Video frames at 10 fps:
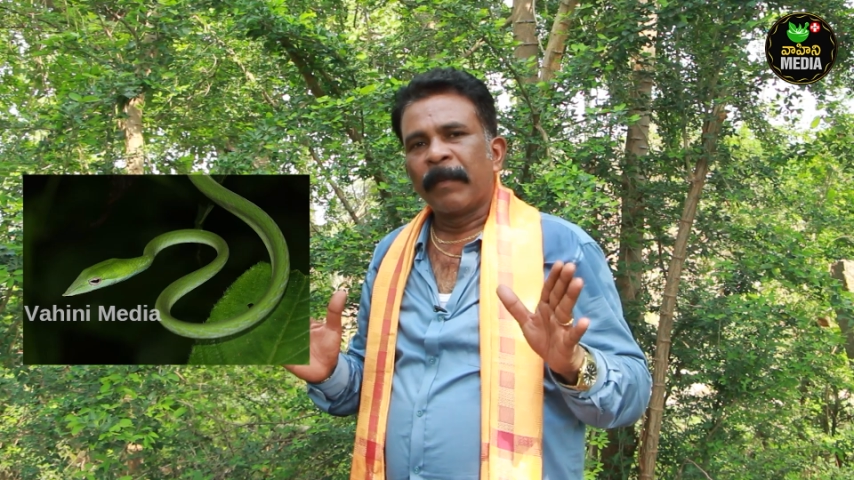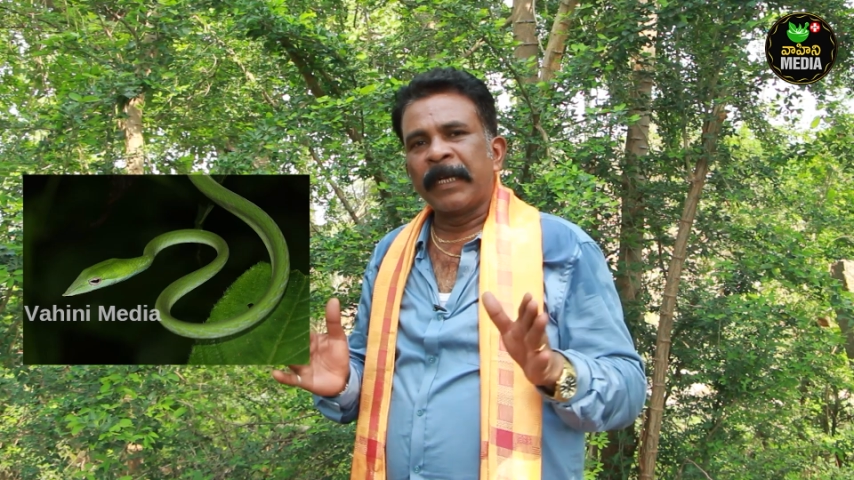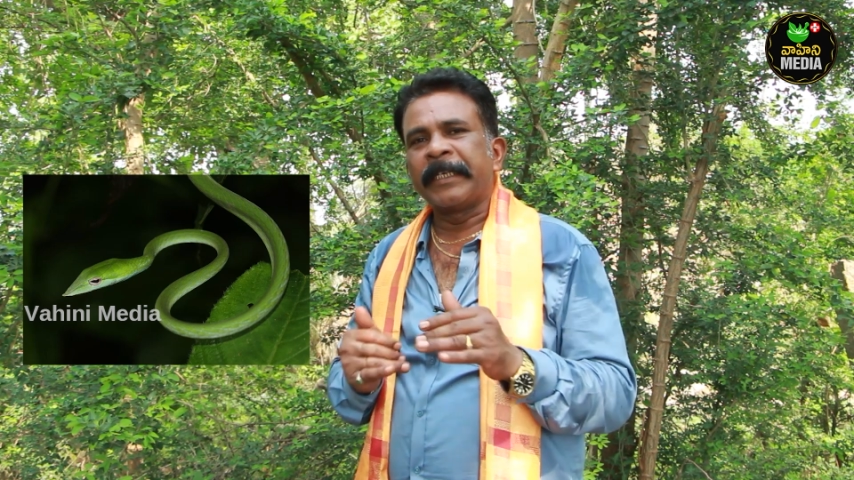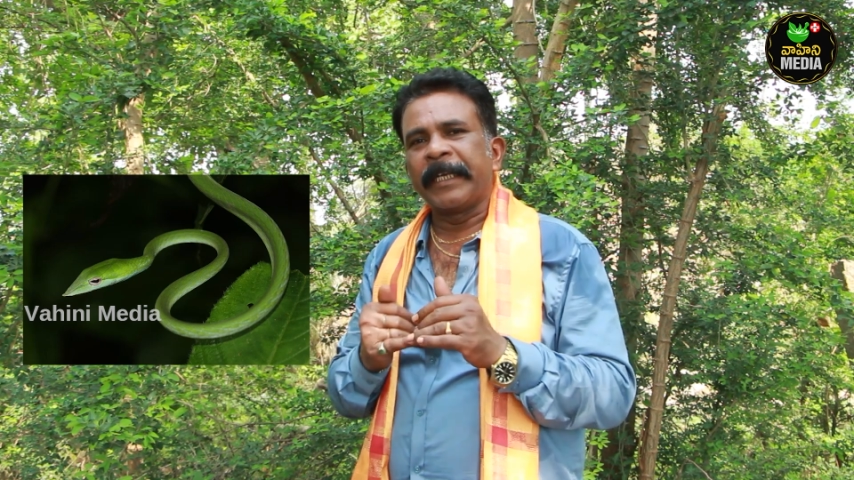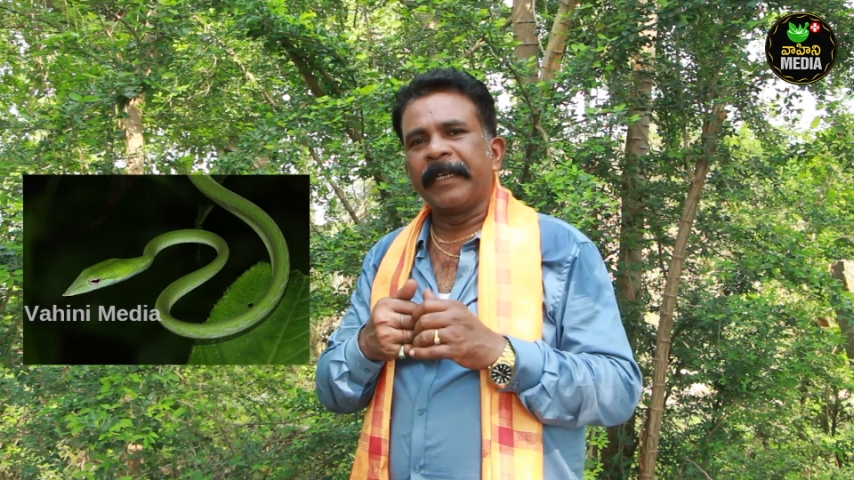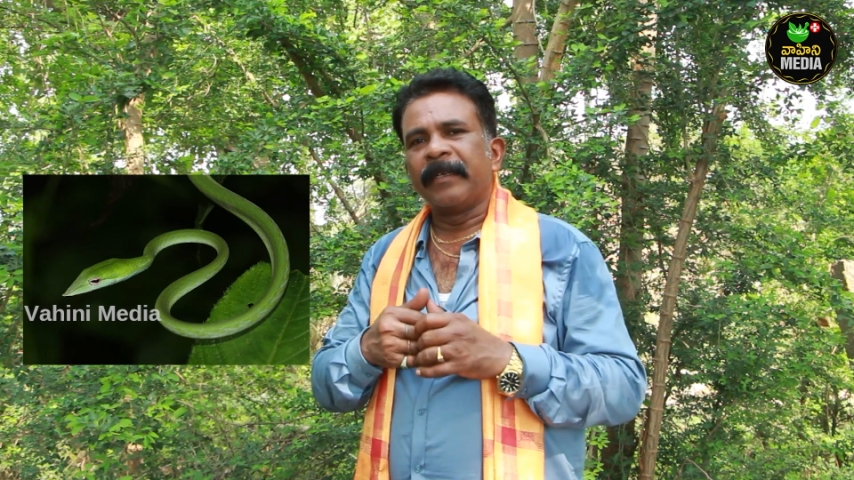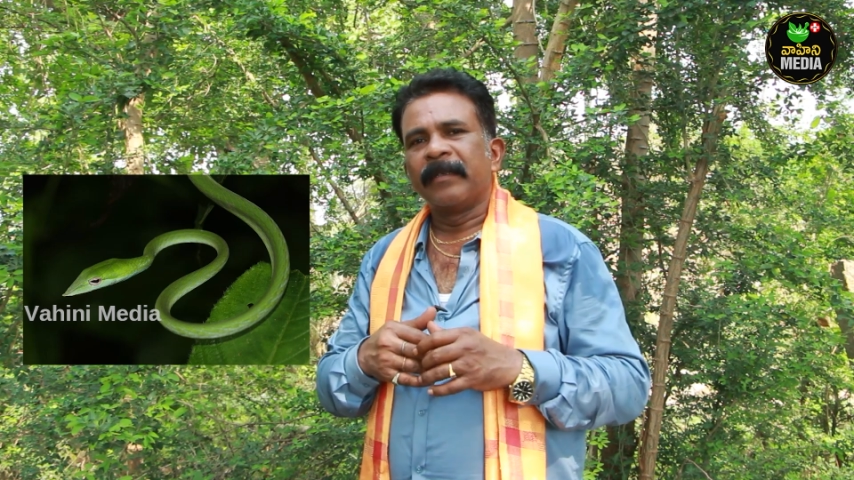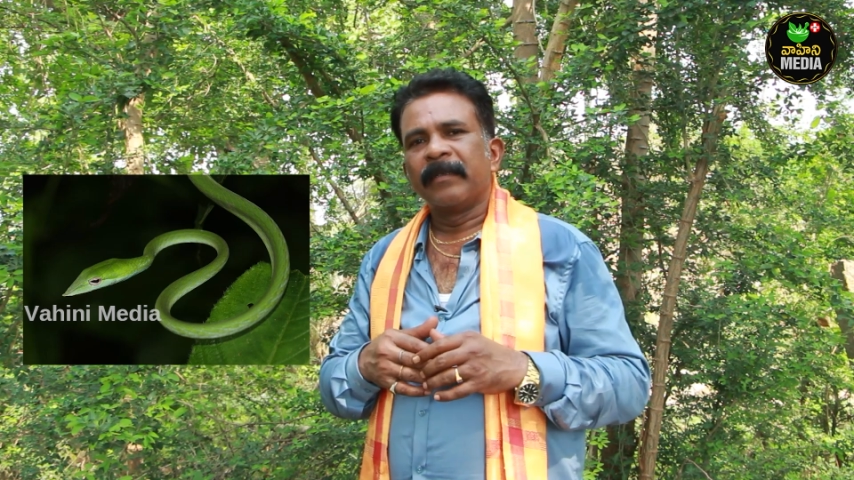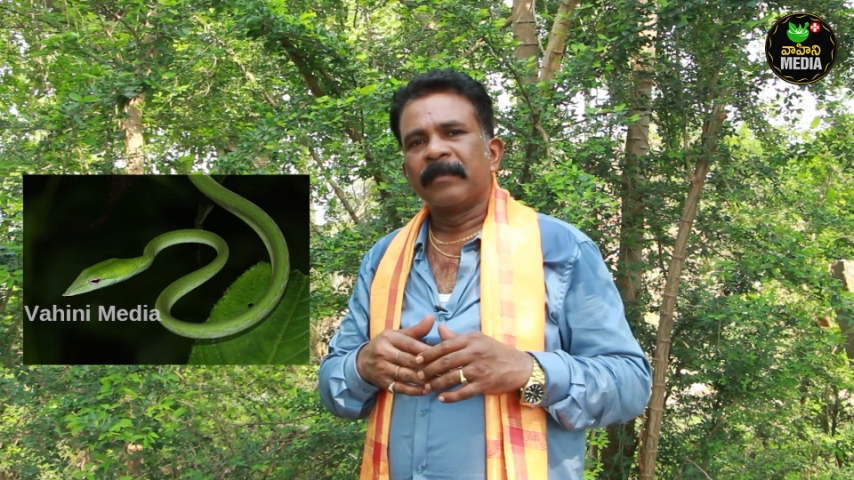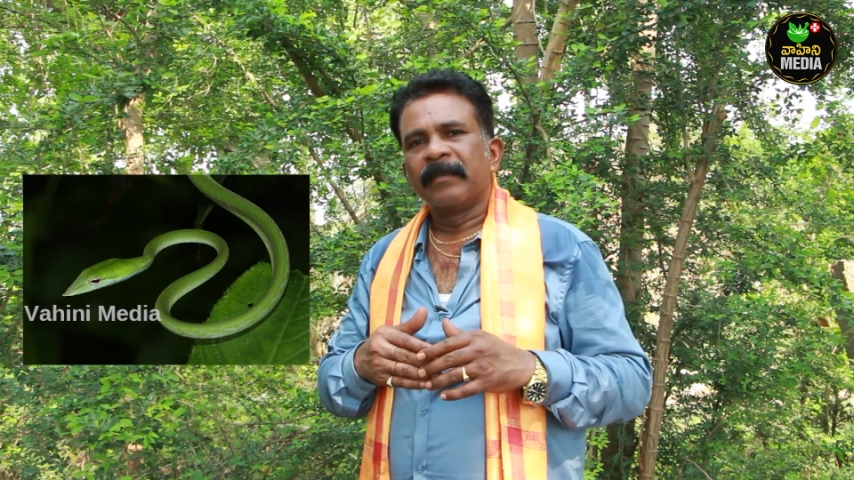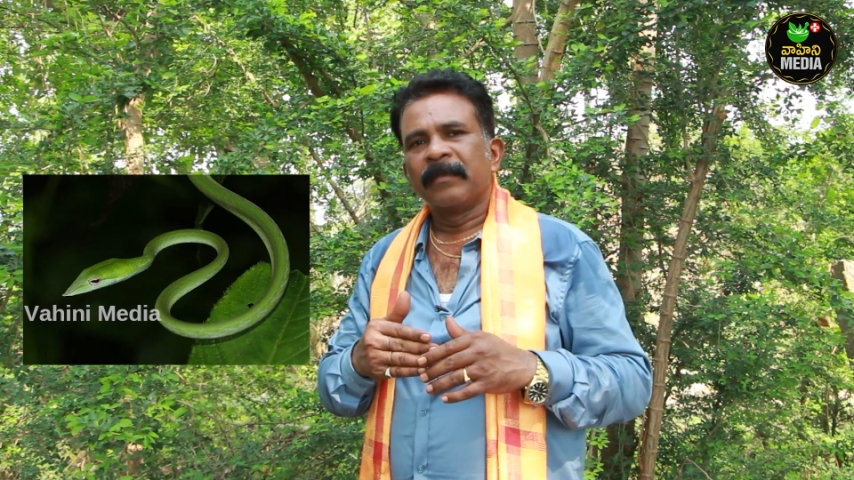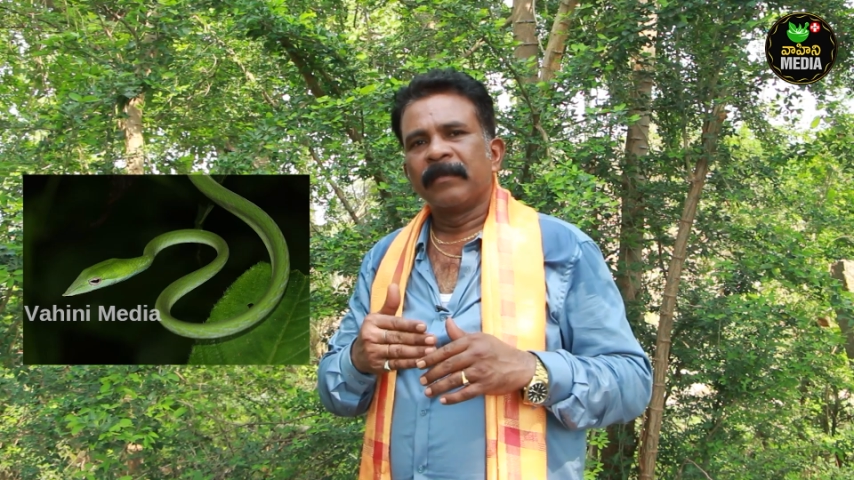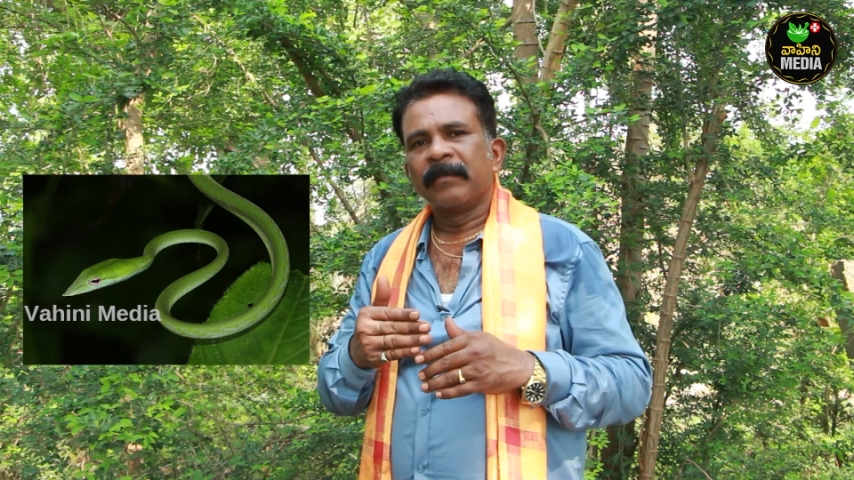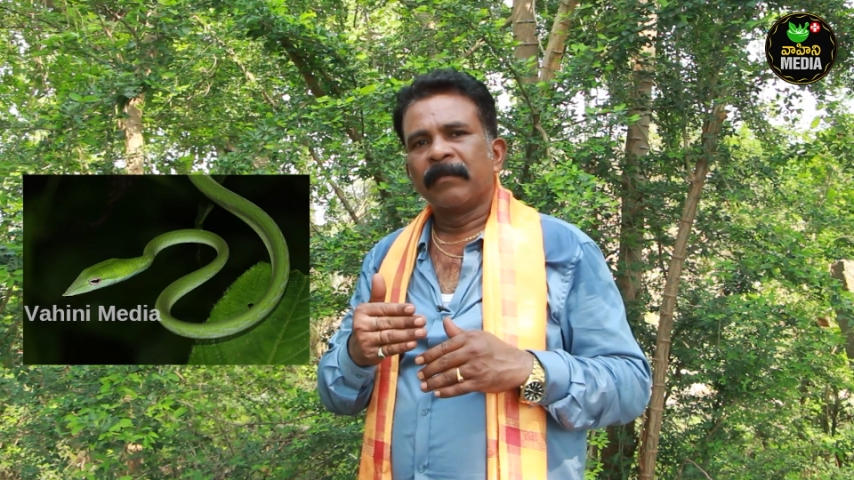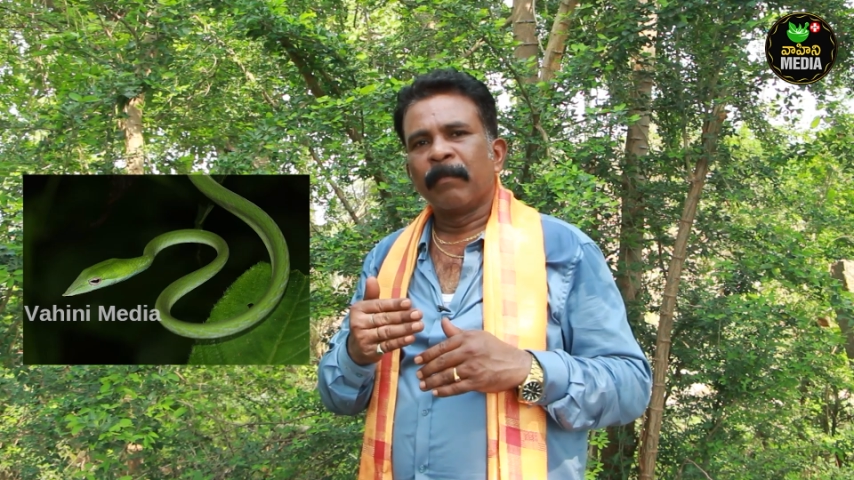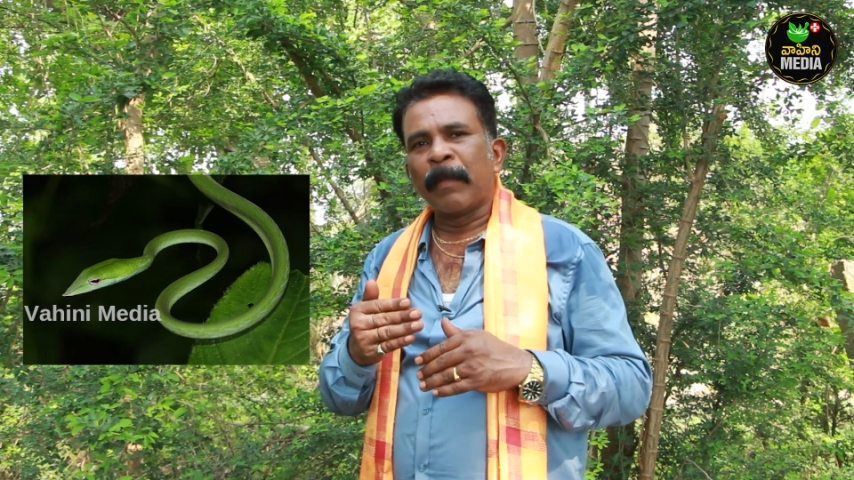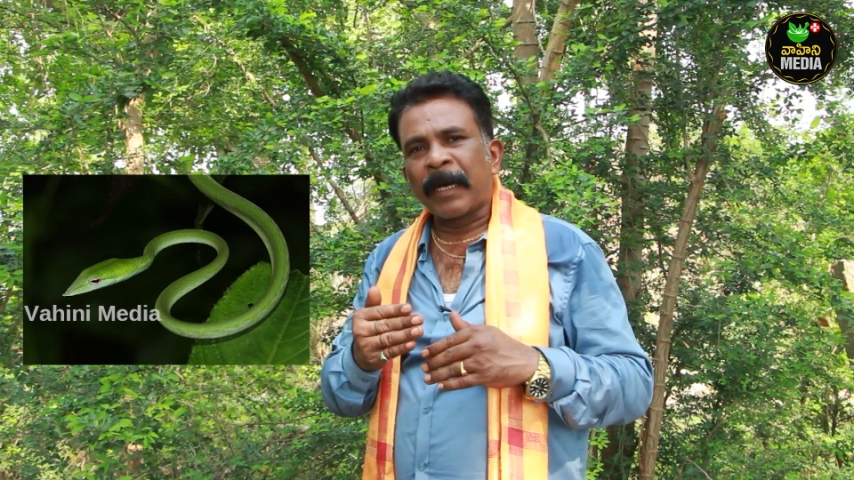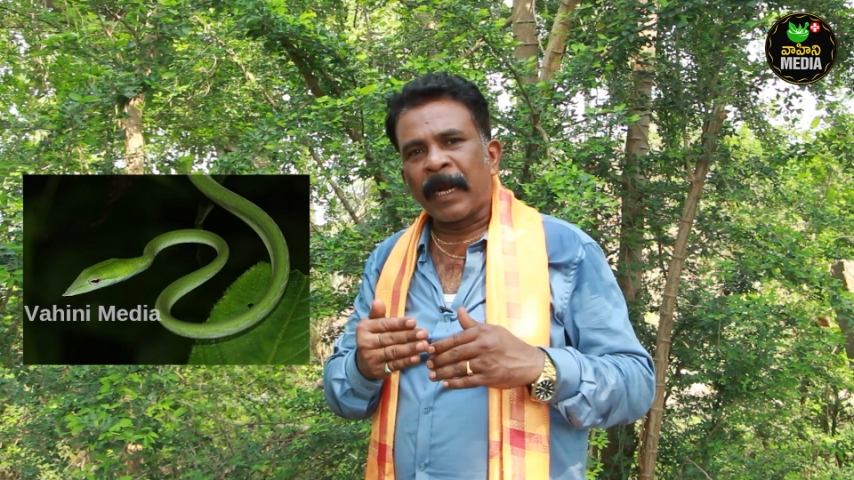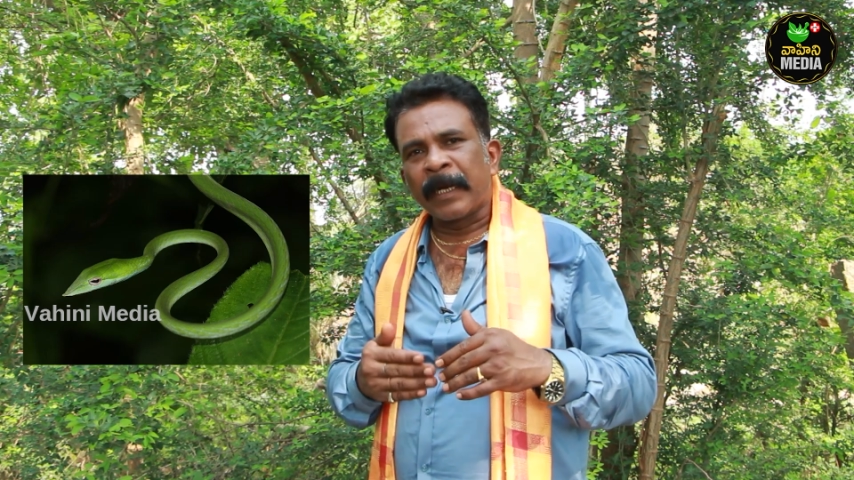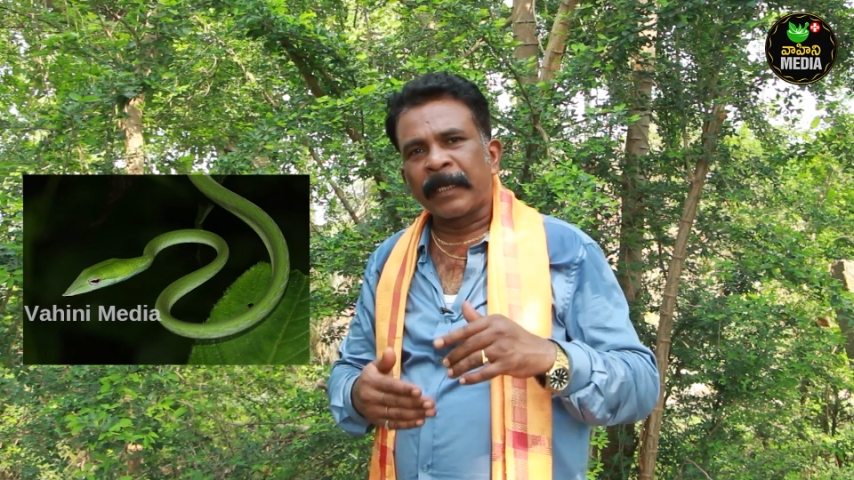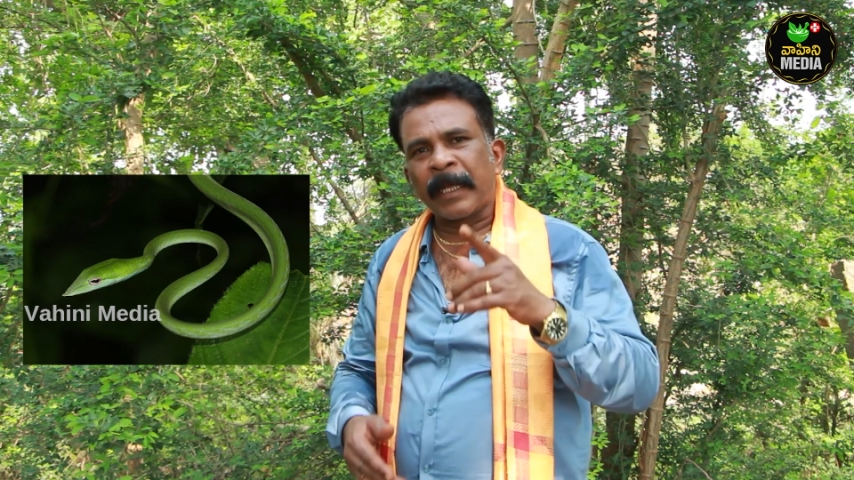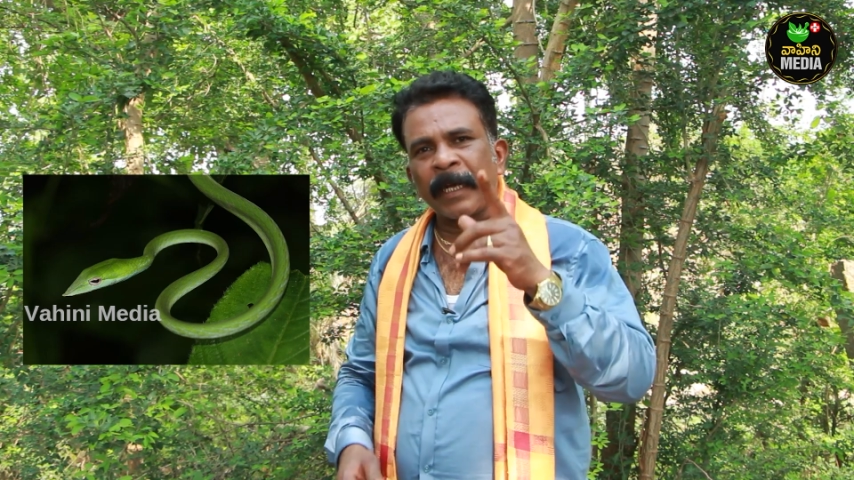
మనిషి మరణానికి